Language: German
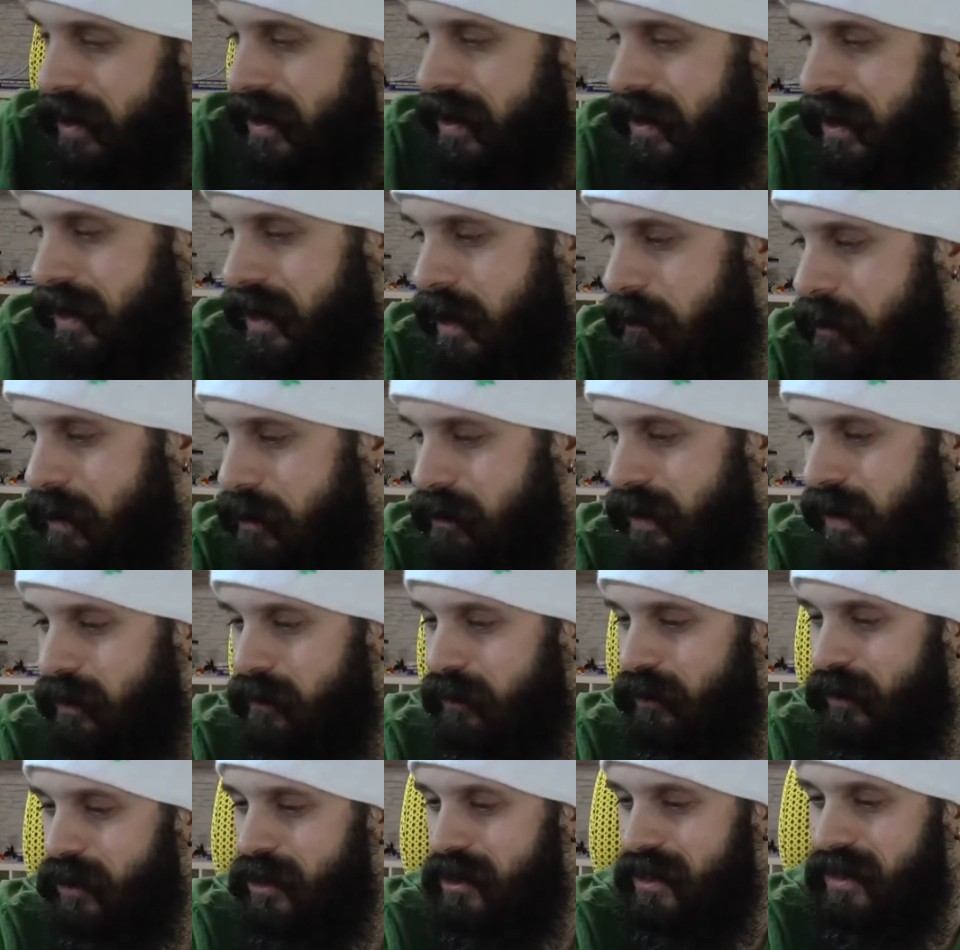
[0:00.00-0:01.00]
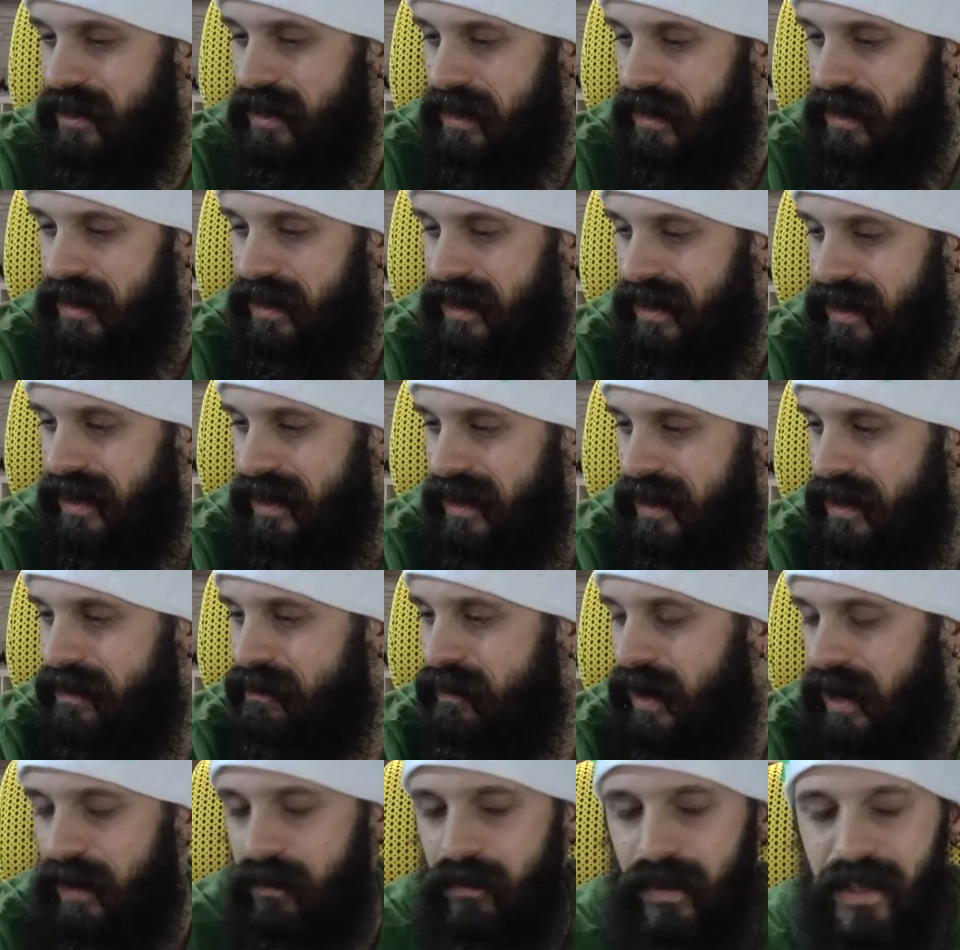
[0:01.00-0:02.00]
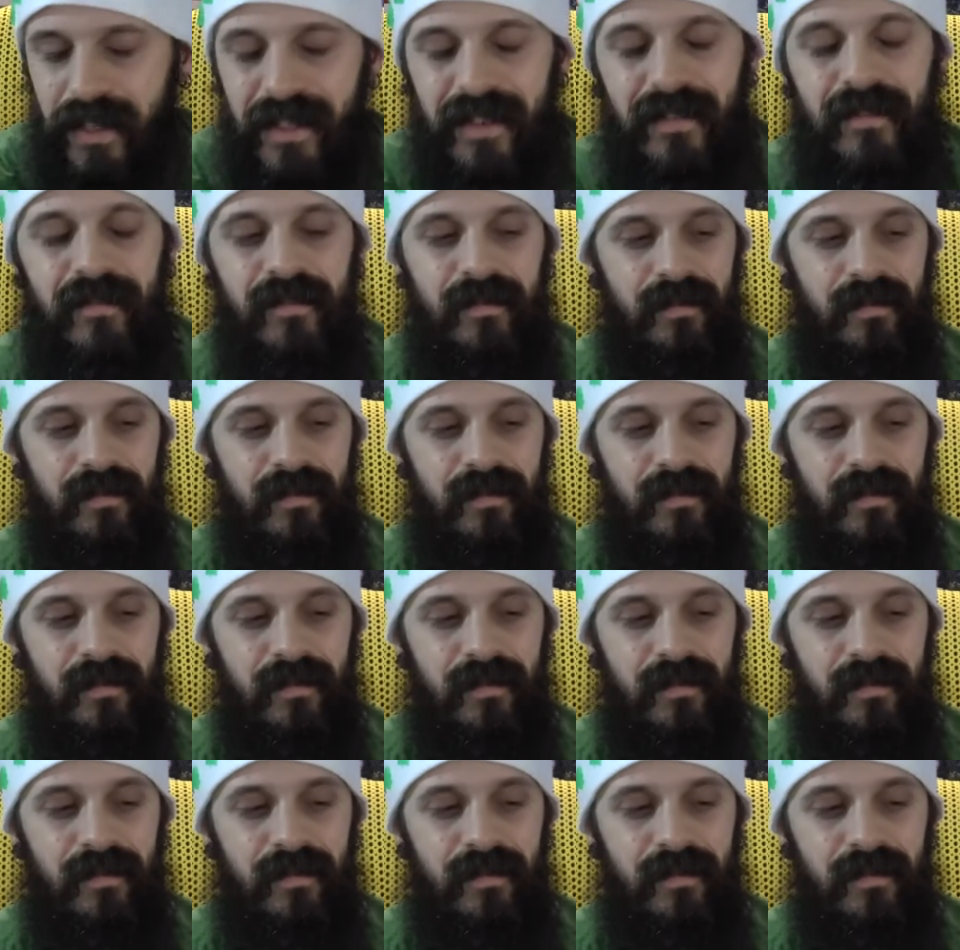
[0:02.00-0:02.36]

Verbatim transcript: ihr dann da mitmachen möchtet, macht mit.